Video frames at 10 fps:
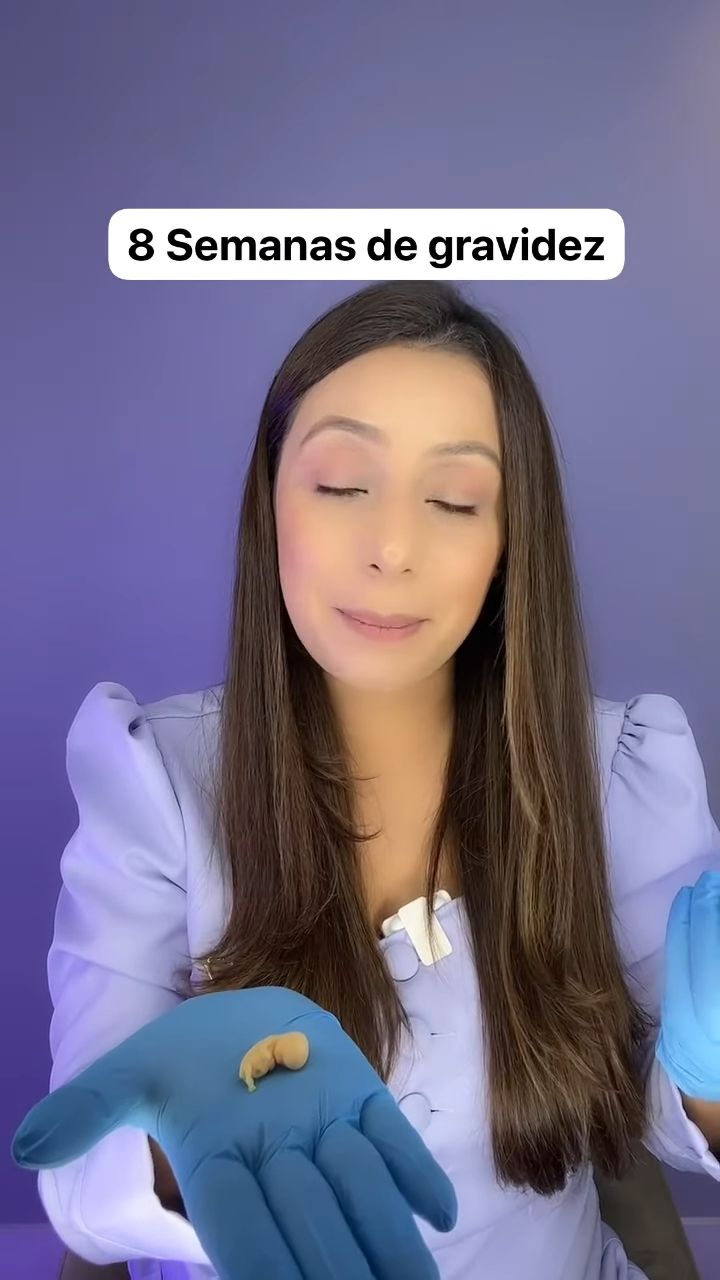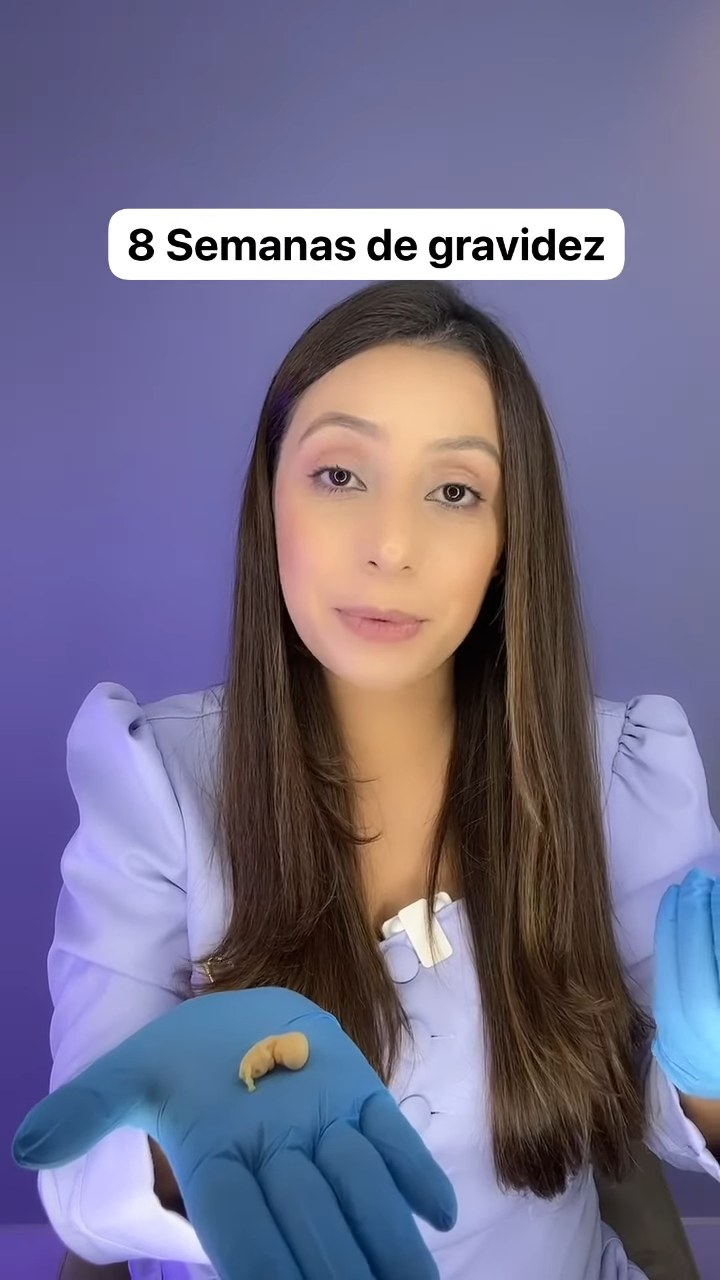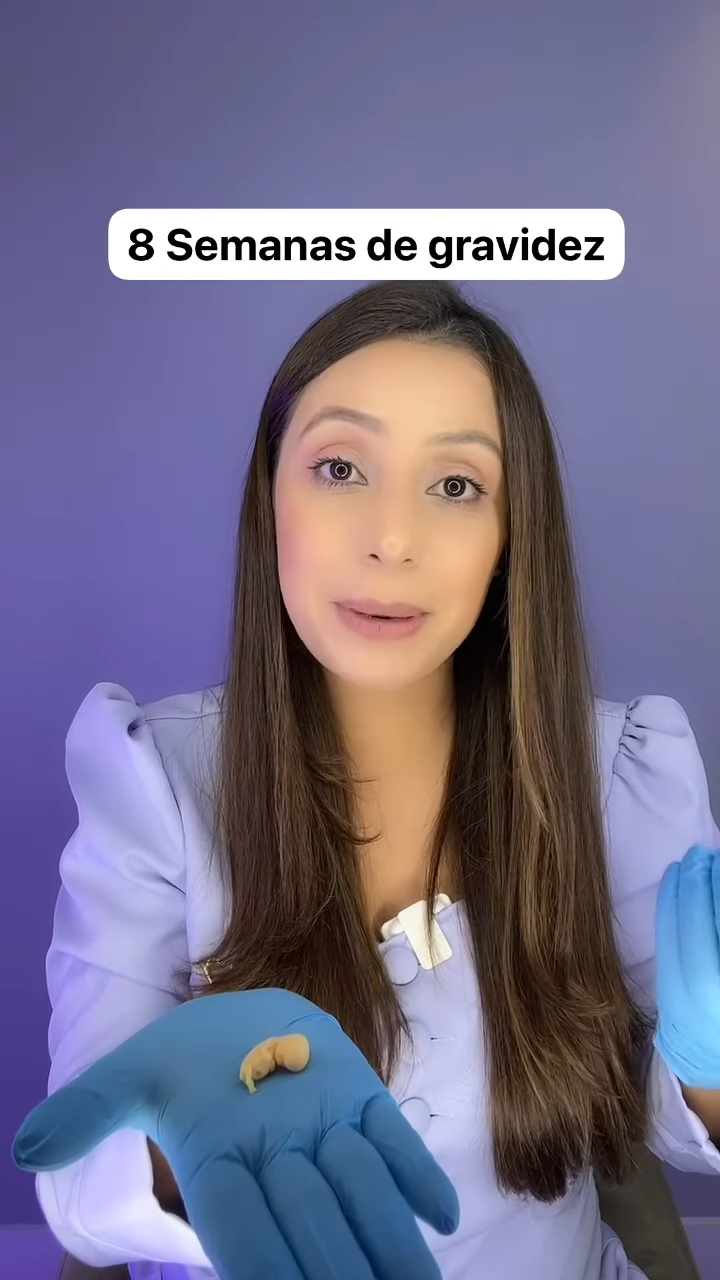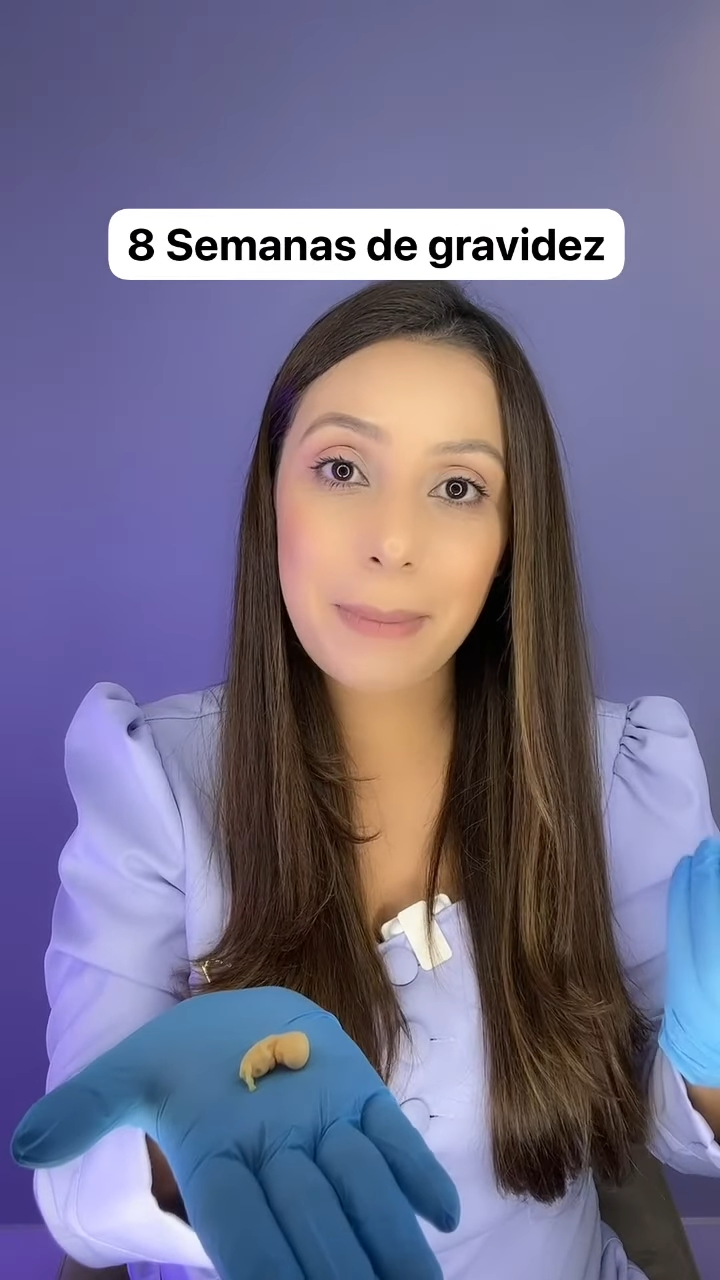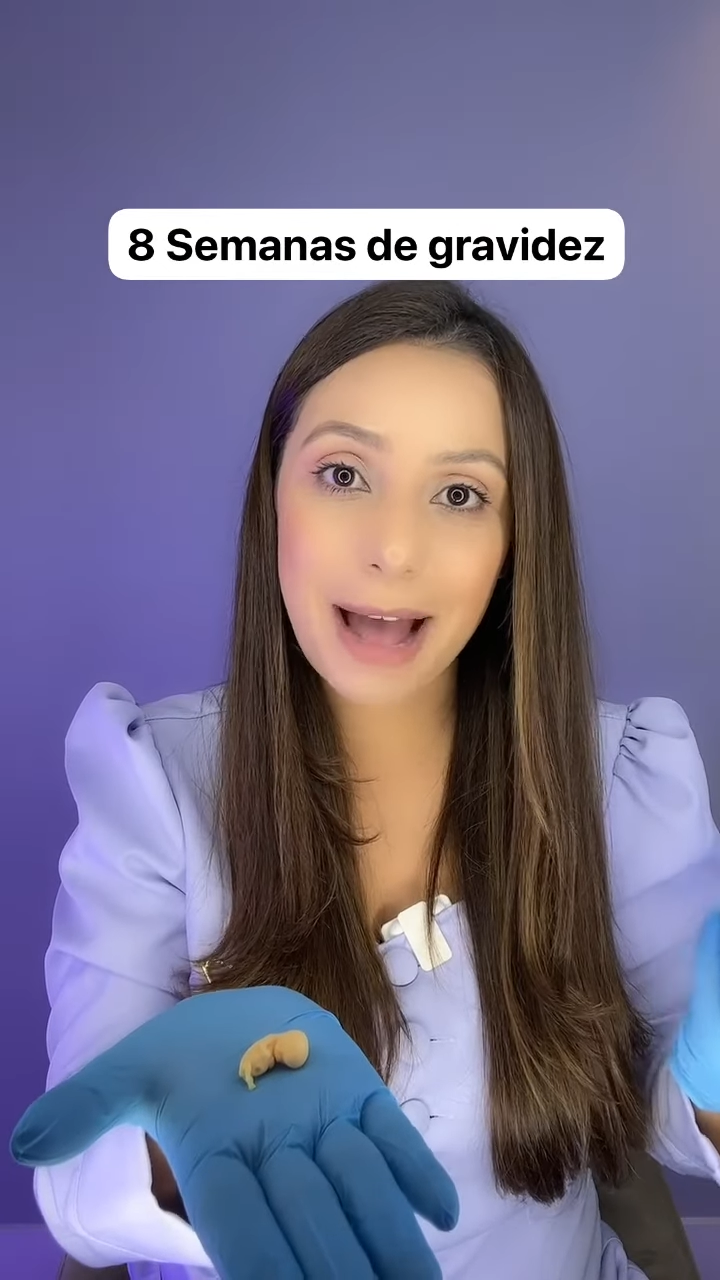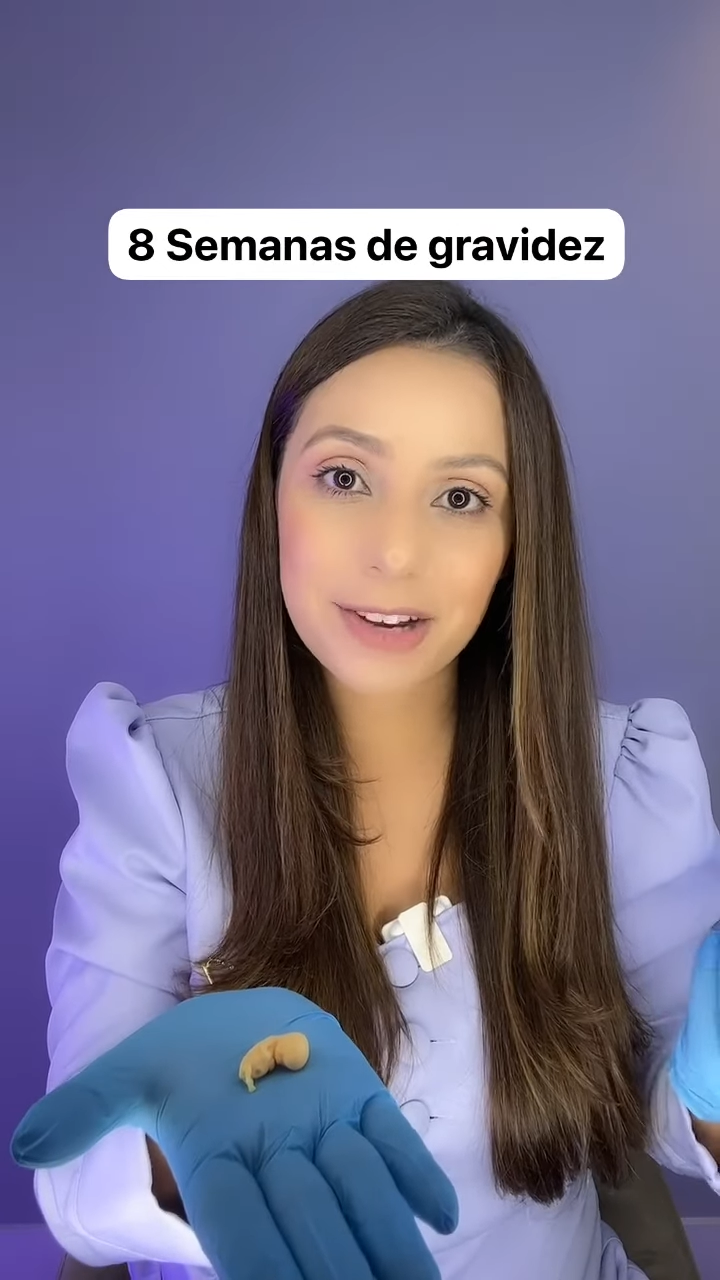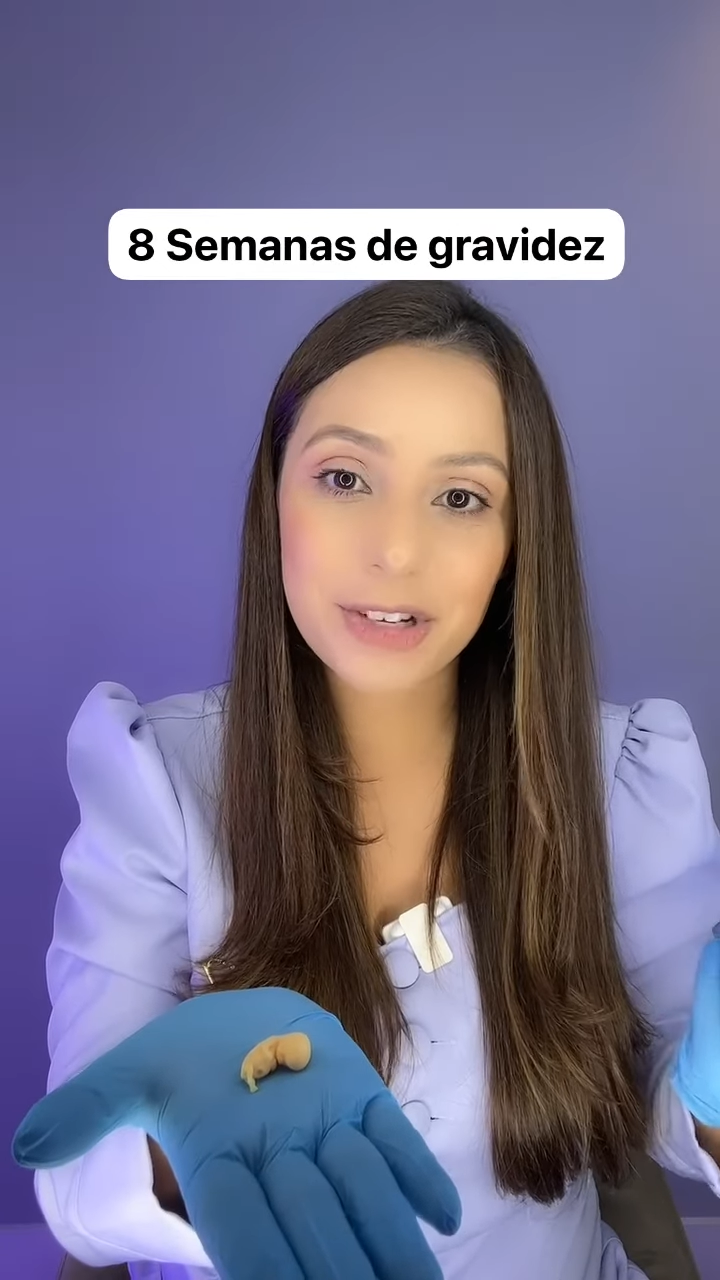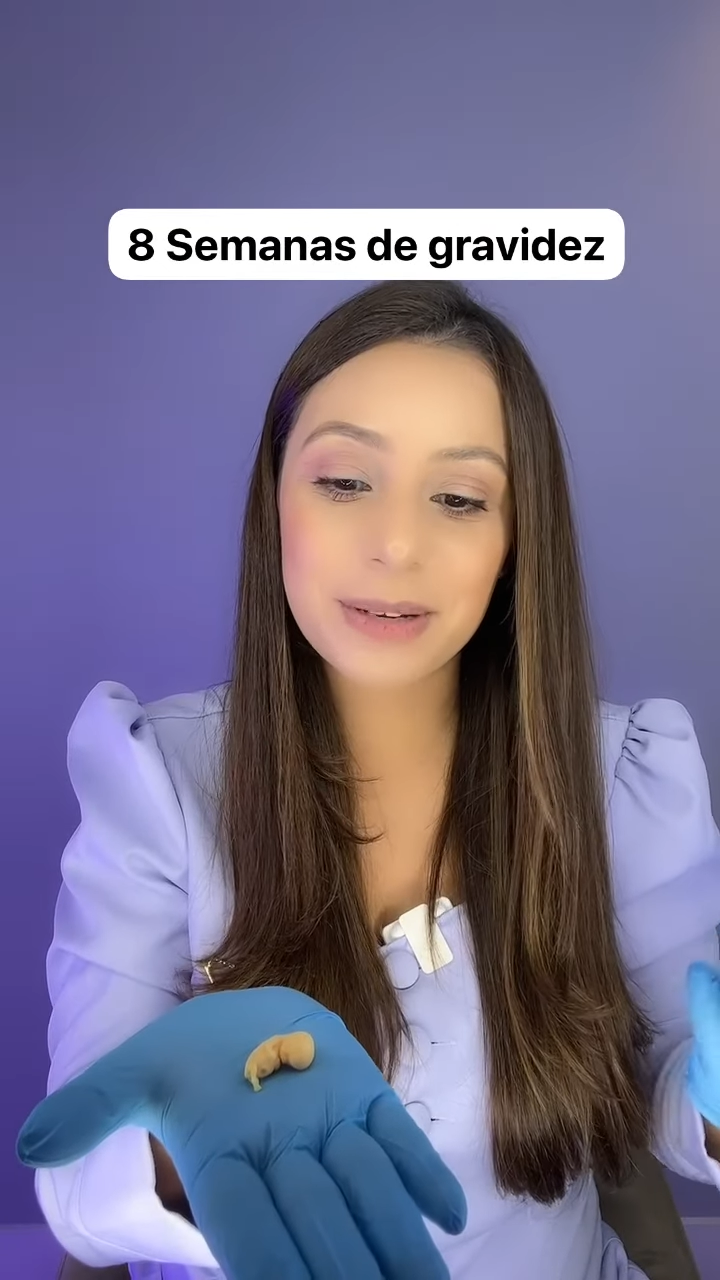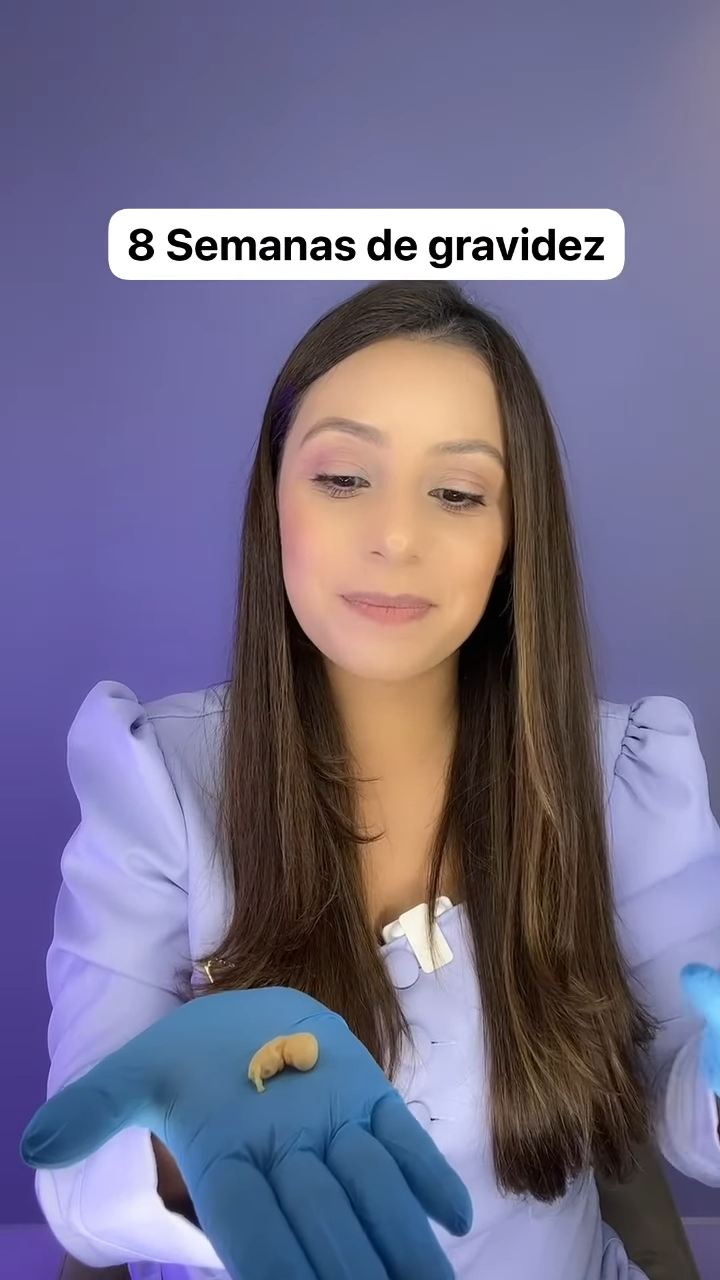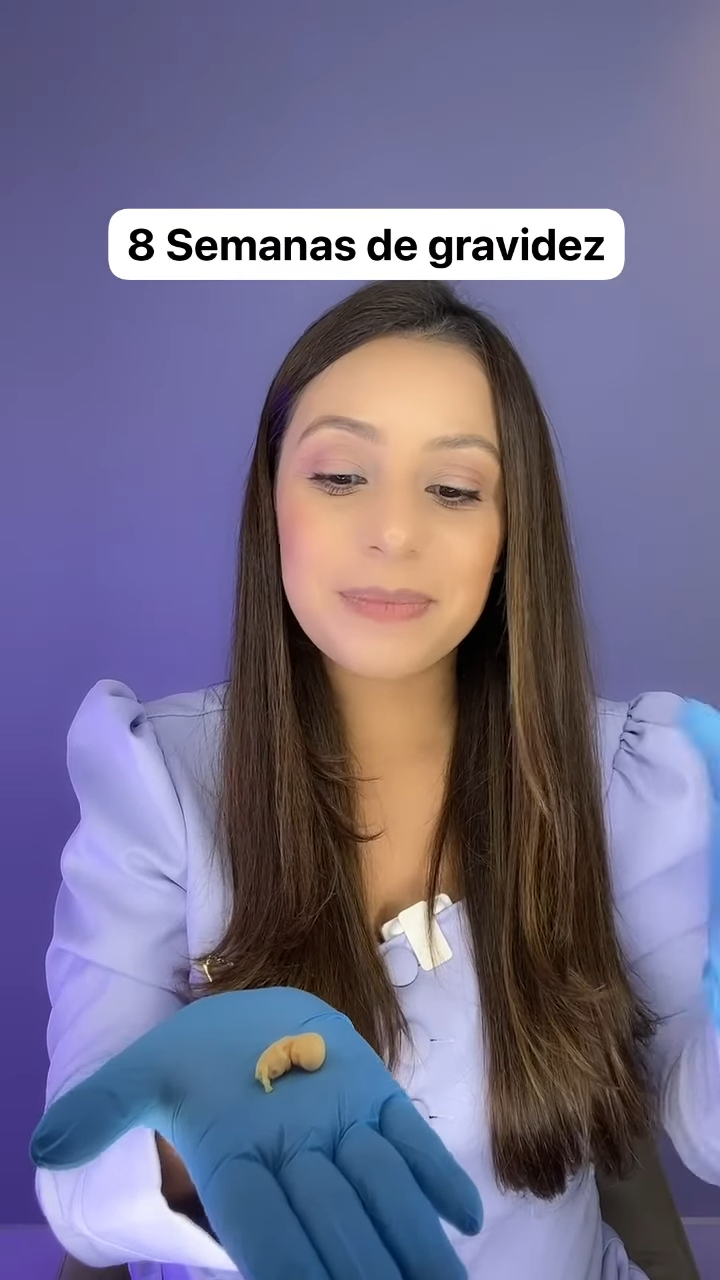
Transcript: Por imagem.